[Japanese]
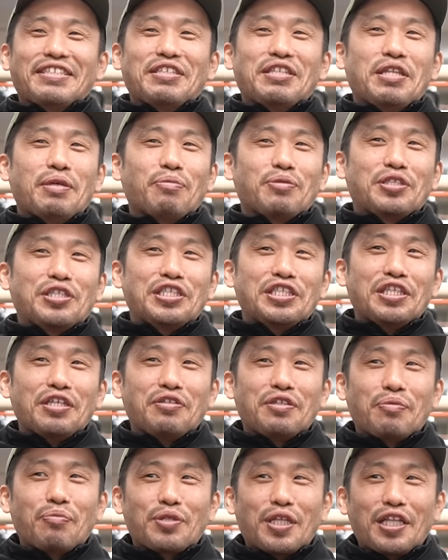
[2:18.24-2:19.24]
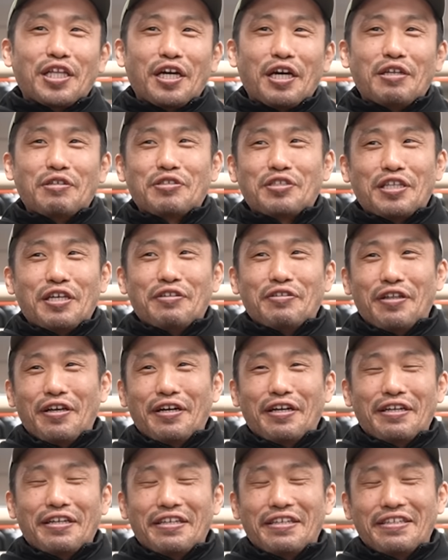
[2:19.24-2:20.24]
どでも小さくても戦えるスタイルだ
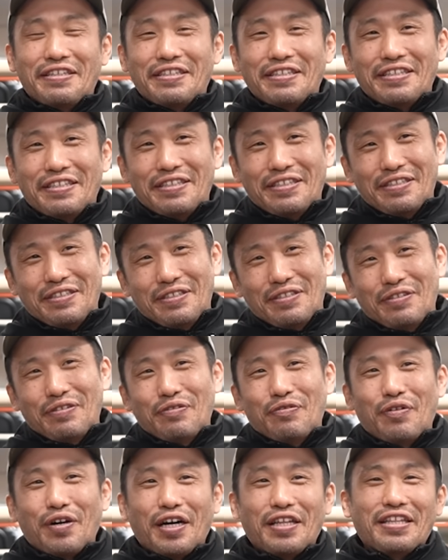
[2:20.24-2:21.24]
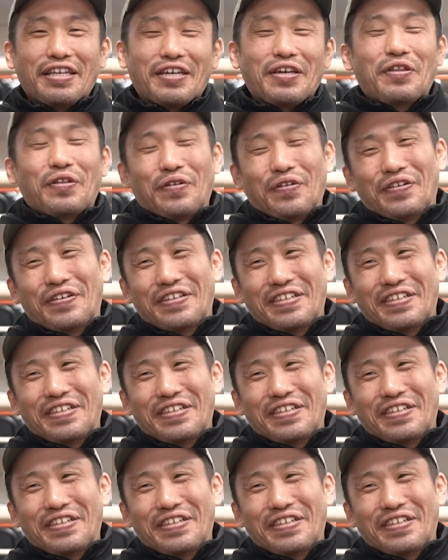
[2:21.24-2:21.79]
よ、あれ。分かんないけど